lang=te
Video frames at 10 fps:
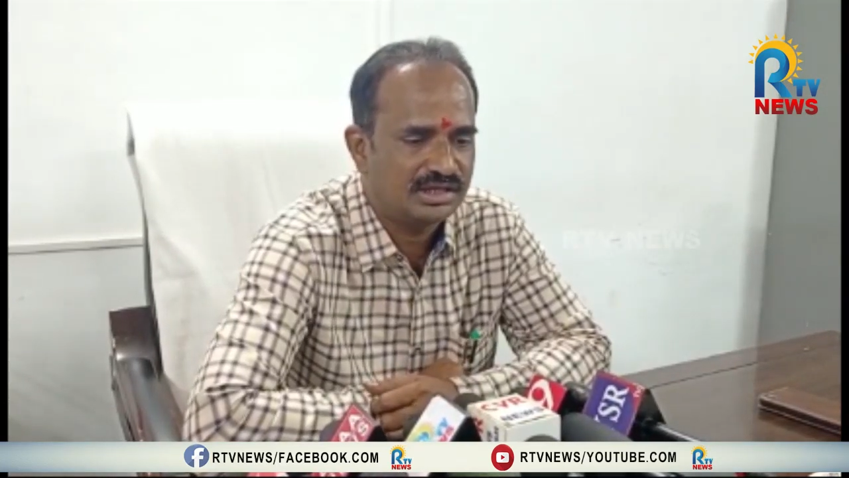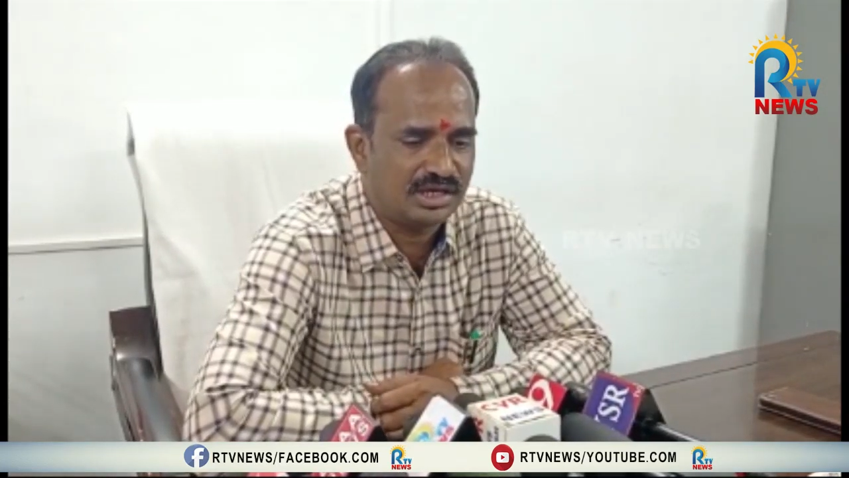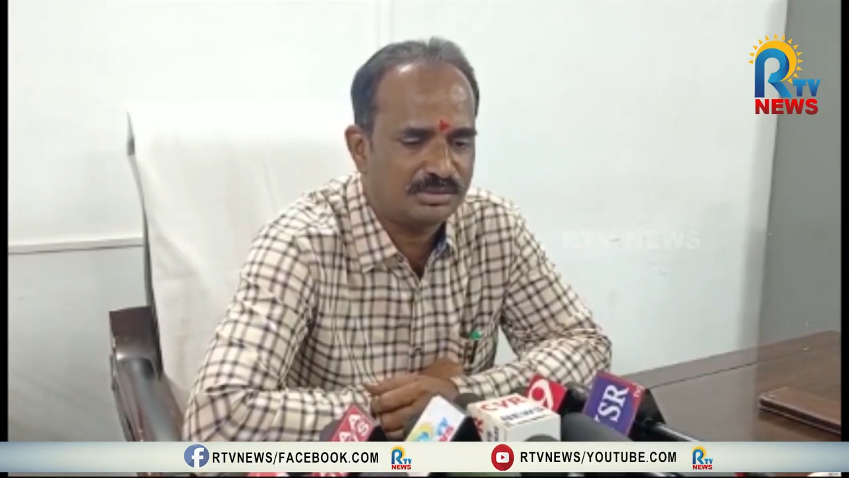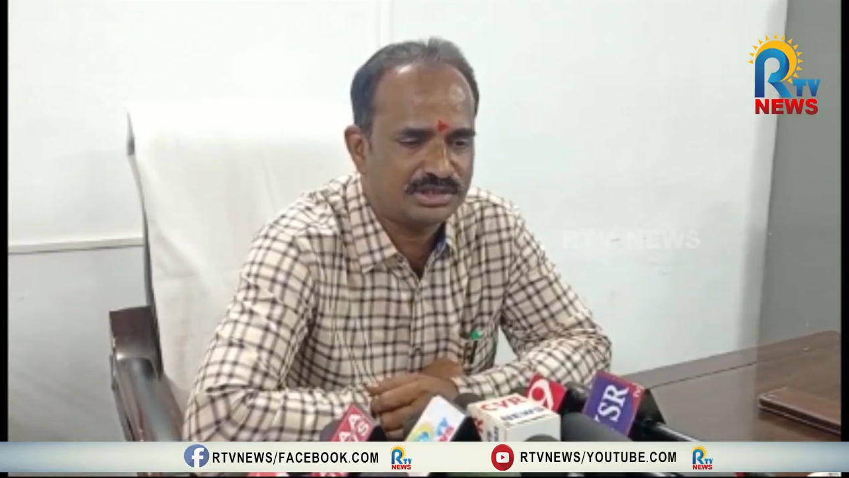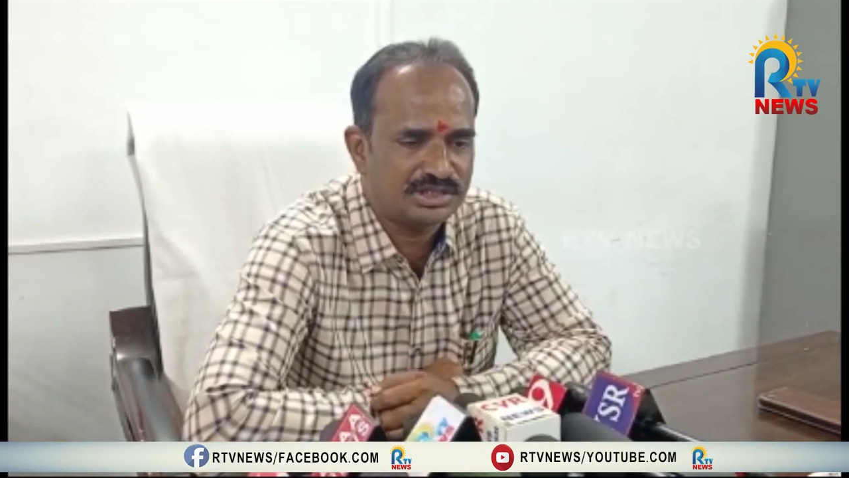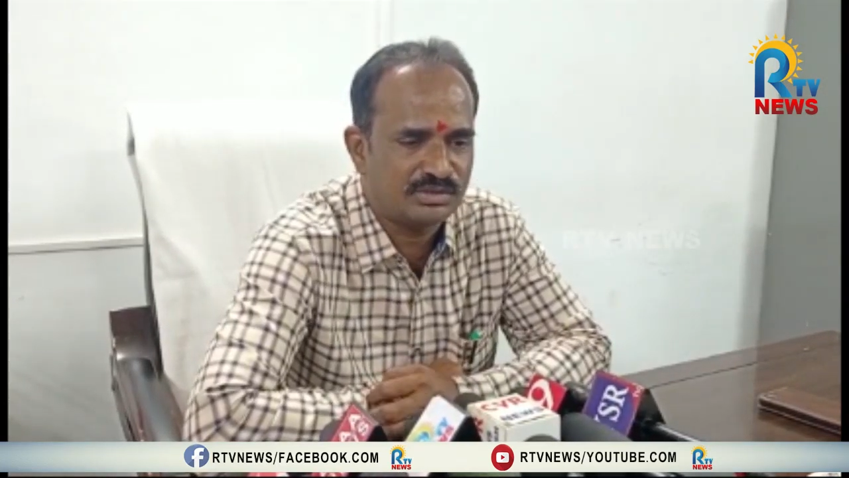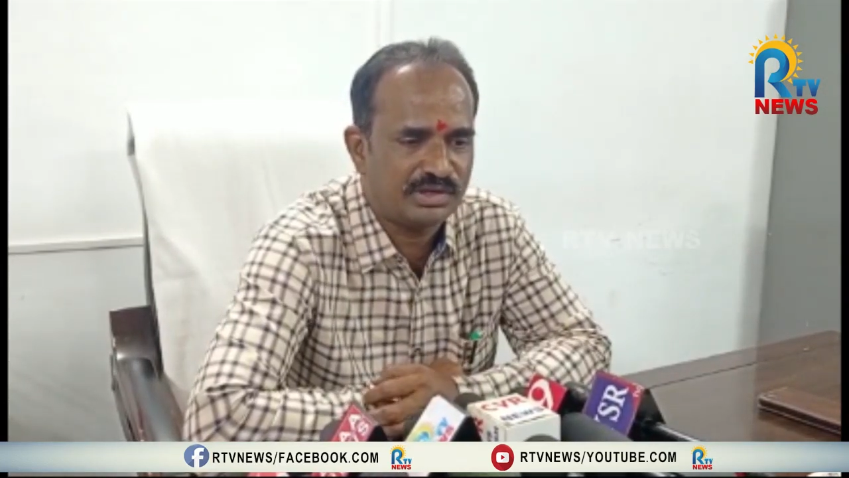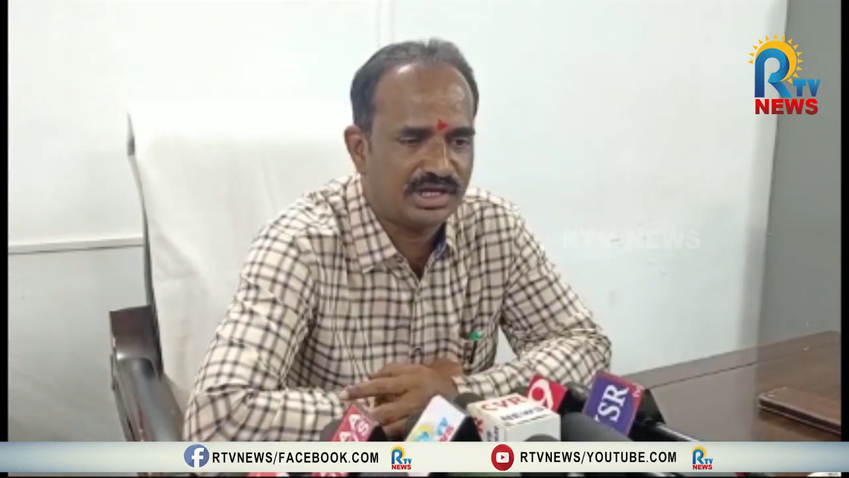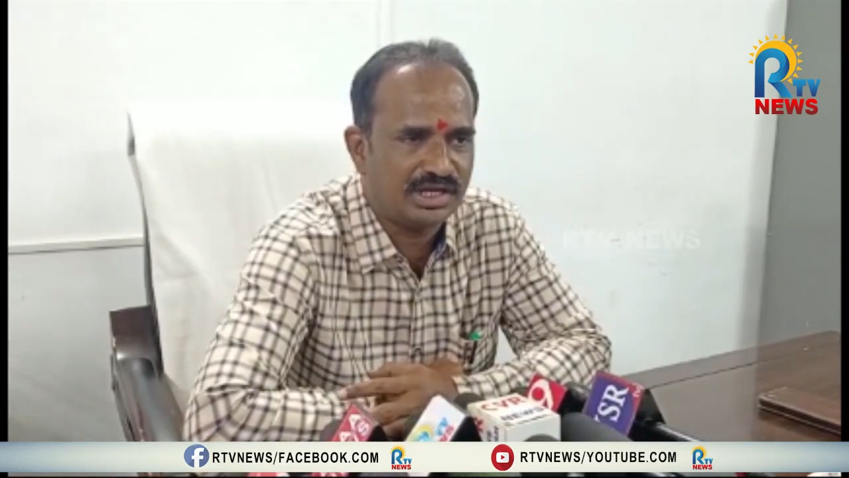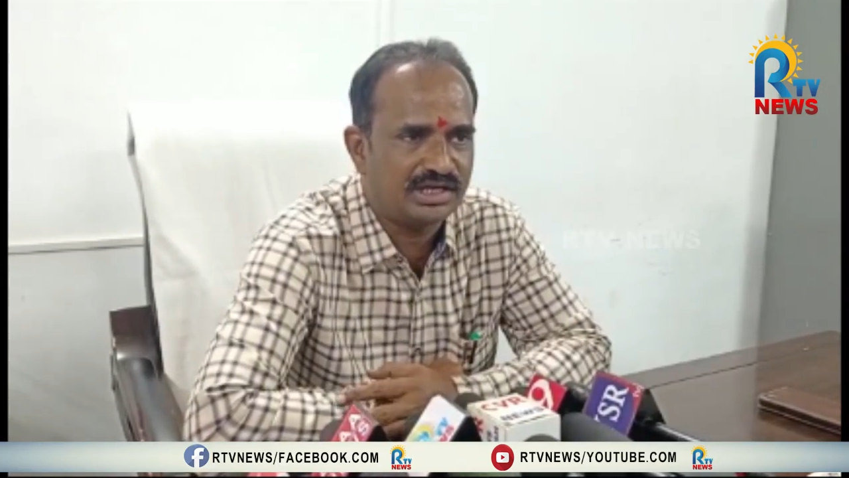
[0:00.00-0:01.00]
గ్రామ
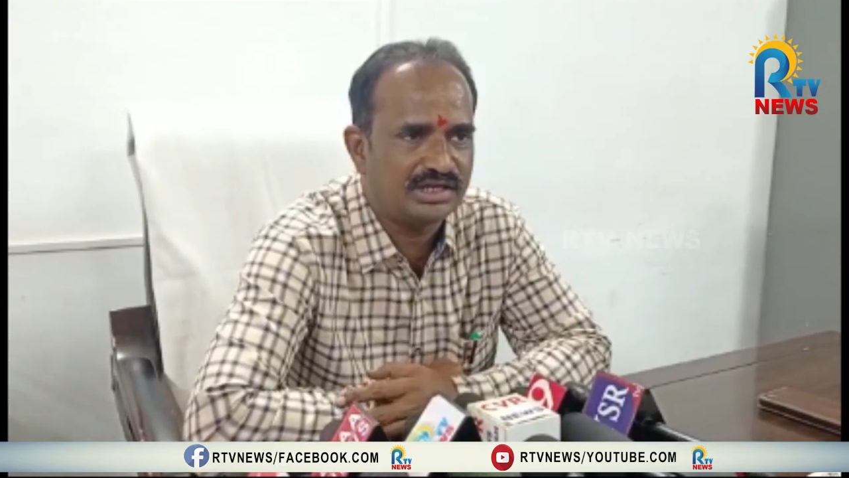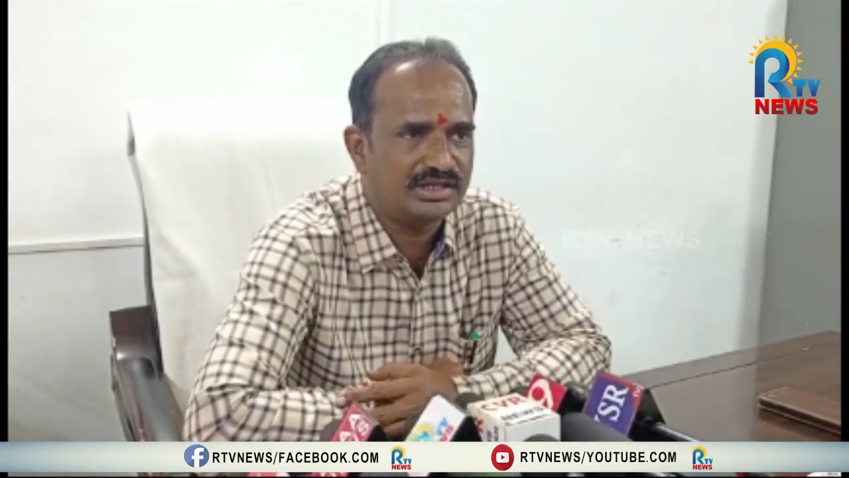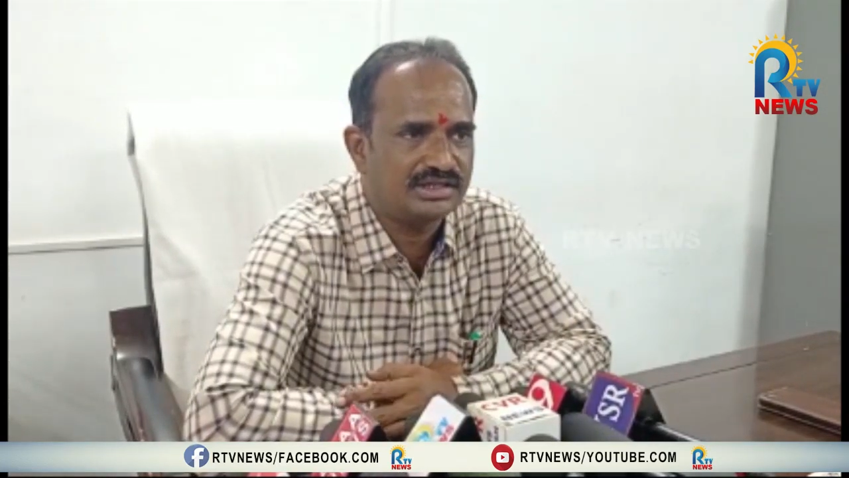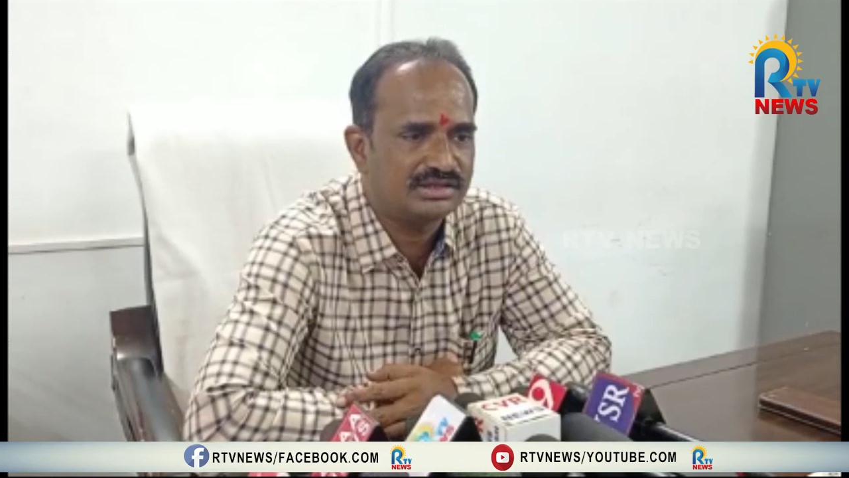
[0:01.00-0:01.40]
సచివాలయాలని